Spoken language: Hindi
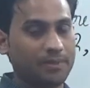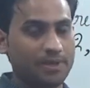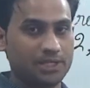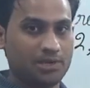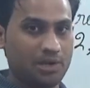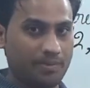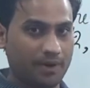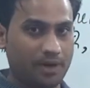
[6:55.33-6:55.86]

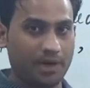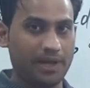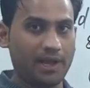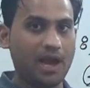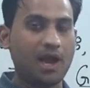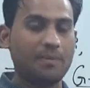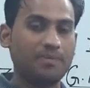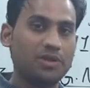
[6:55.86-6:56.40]
केमिस्ट्री पढ़ रहे
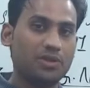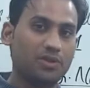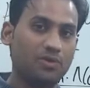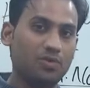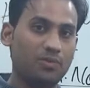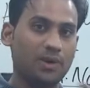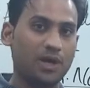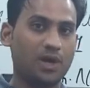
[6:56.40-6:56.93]
हैं आपने
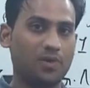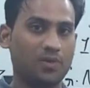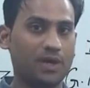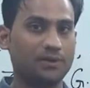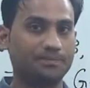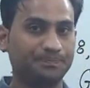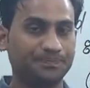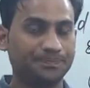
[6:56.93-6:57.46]
ज़रूर पढ़ा होगा